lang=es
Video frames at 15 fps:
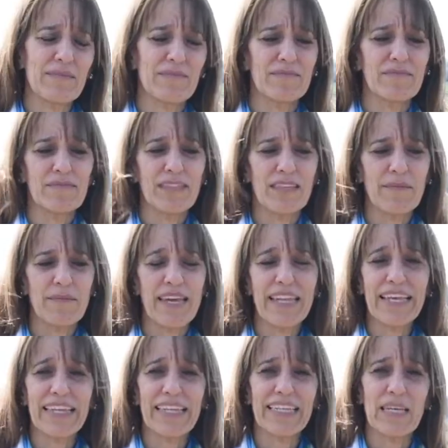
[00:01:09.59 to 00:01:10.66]

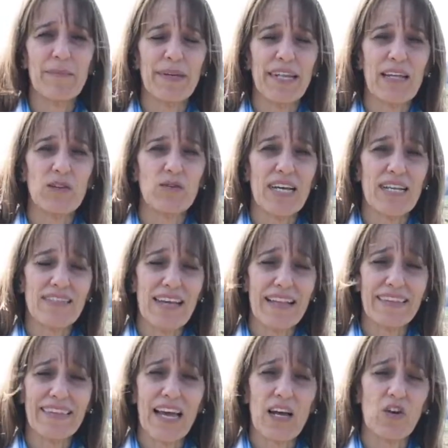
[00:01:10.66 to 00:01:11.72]
niveles de temperaturas
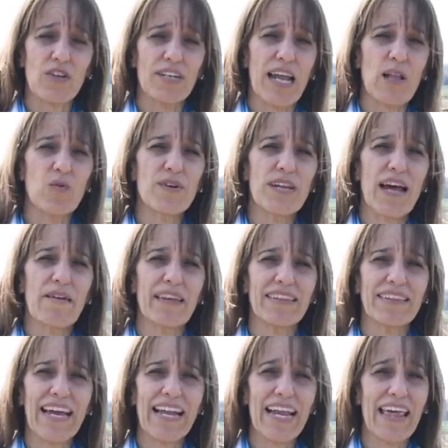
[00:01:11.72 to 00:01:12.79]
altas con algunas
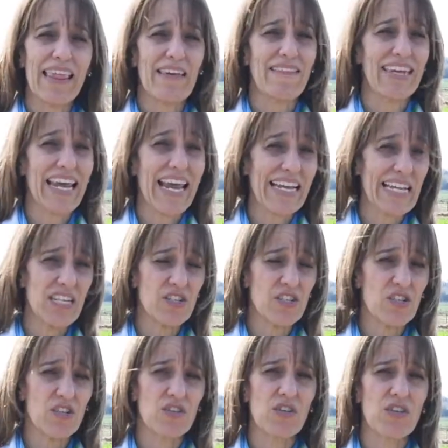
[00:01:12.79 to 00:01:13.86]
ventanas de
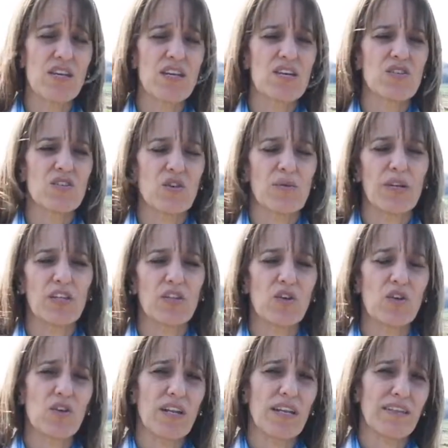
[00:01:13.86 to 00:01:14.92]
veranillos, sobre
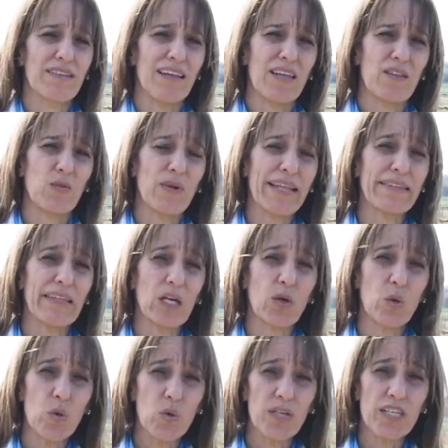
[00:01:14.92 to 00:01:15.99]
todo eh, durante
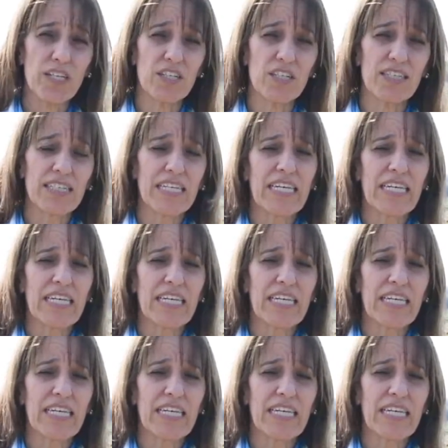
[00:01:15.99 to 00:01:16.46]
julio,